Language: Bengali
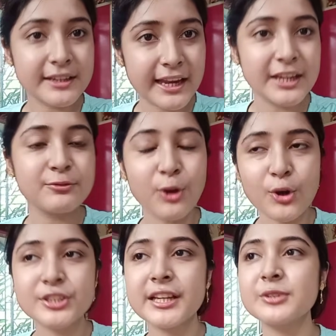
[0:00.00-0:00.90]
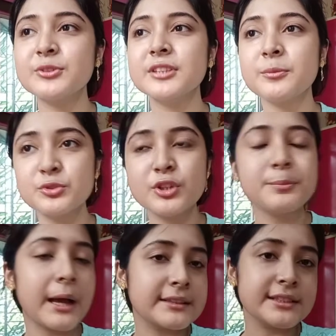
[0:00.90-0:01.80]
ডেলি ব্লগ শেয়ার করতে পুজোর
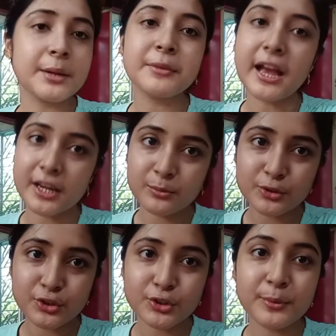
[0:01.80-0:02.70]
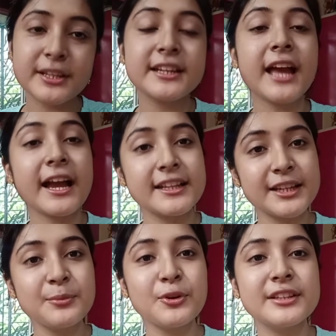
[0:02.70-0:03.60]
পাঁচ দিন আমি আগের বছর তোমাদেরকে আগে
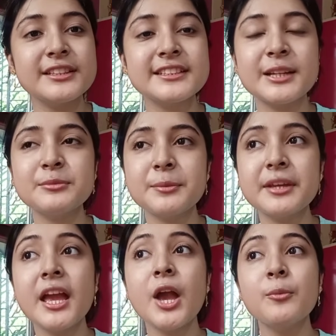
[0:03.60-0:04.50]
থেকে বলে দিয়েছিলাম যে আমি